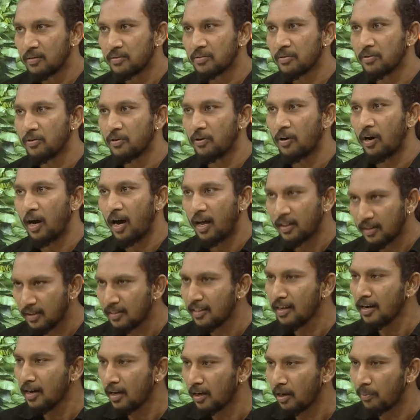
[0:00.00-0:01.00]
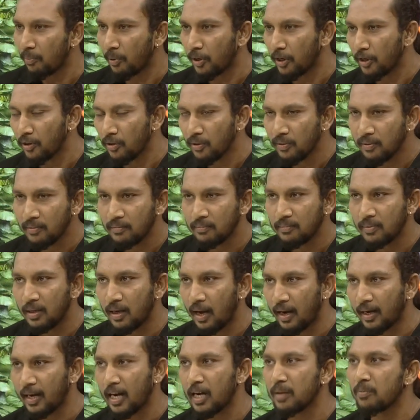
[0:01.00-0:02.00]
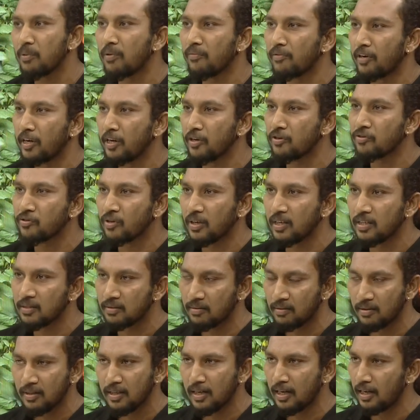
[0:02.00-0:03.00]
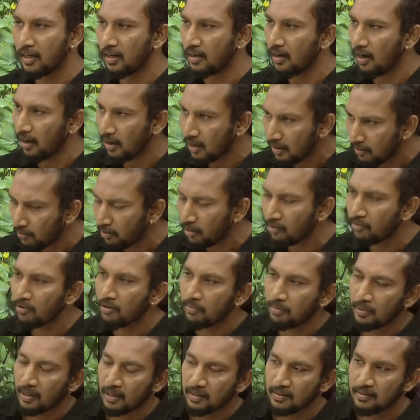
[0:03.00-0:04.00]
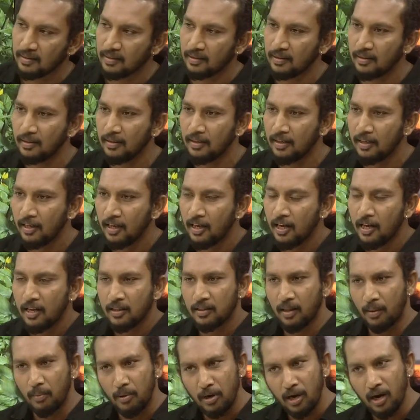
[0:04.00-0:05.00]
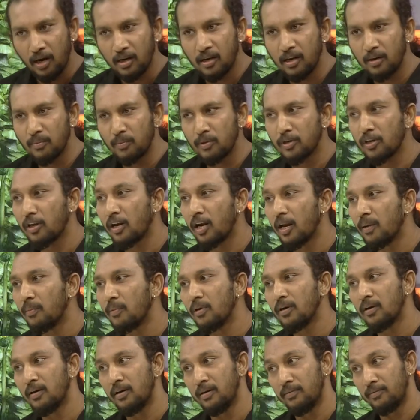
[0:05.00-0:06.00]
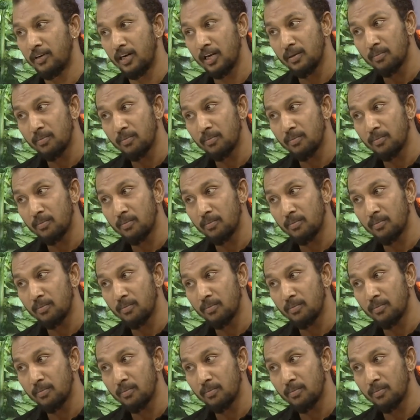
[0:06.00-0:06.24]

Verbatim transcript: ஸோ அதை தான் நாங்கள் பண்ணினோம் இந்த அகாடமி ஆஃப் ரேடியோ ஸ்டடீஸ்க்கு வந்து இன்றைக்கி நல்ல வரவேற்பு கிடச்சிருக்கு தமிழ்நாட்டில் மட்டும் இல்லாமல் வெளி